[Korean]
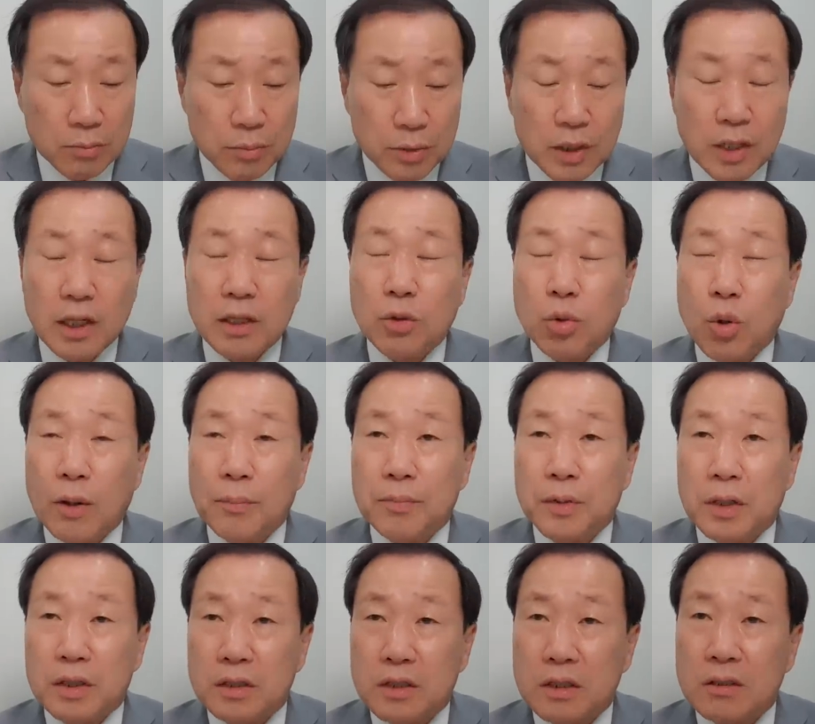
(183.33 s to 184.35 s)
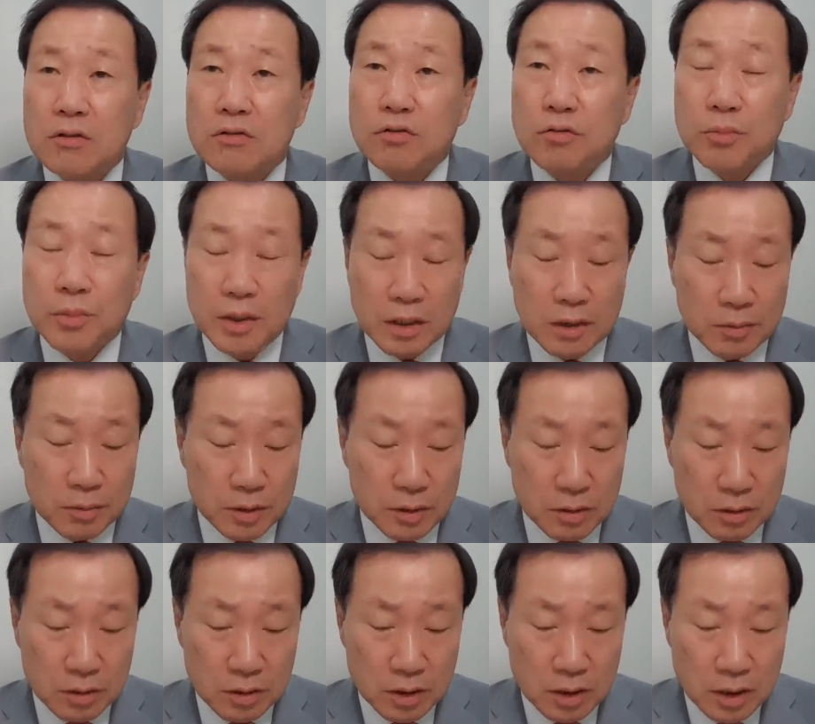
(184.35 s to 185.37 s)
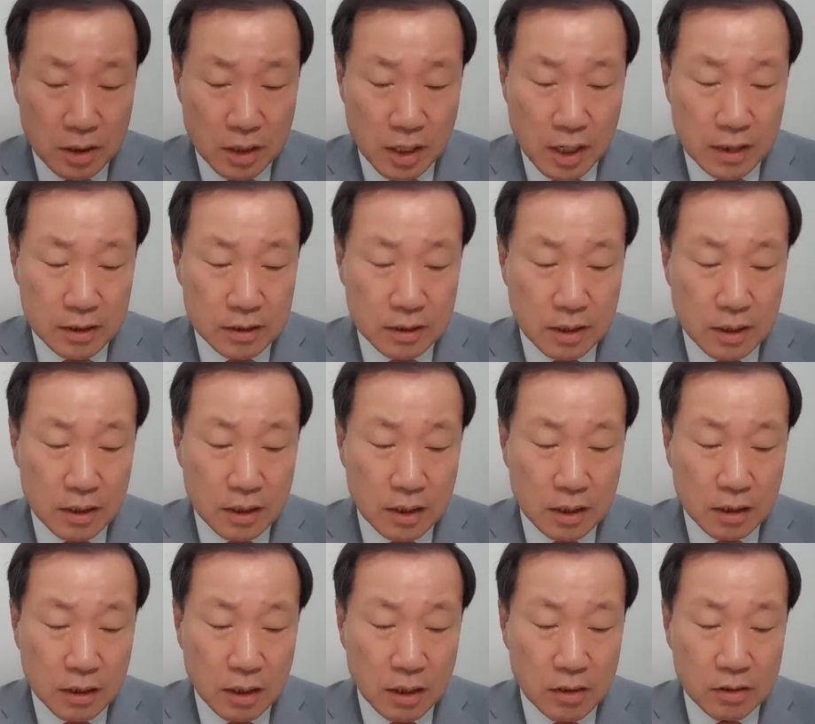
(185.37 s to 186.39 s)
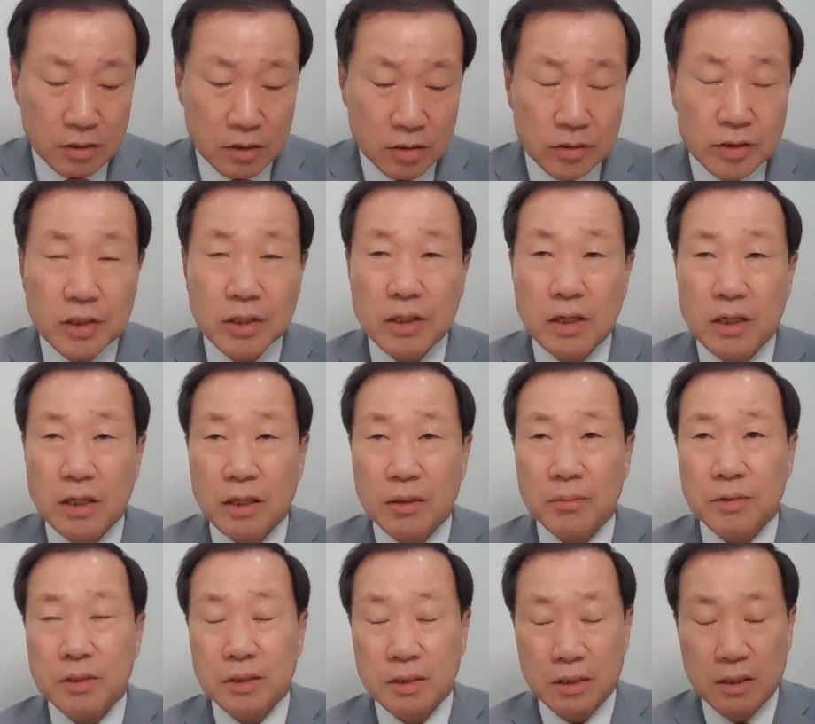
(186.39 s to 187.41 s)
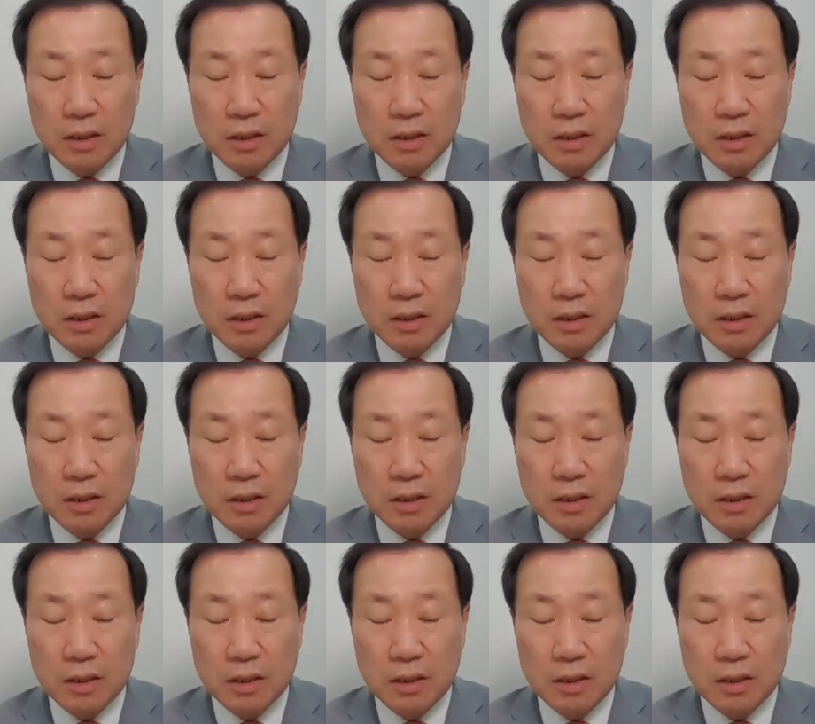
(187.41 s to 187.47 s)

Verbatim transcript: 미래통합당 지금 국민의힘이죠. 간사인 하태경 의원이 이렇게 얘기합니다.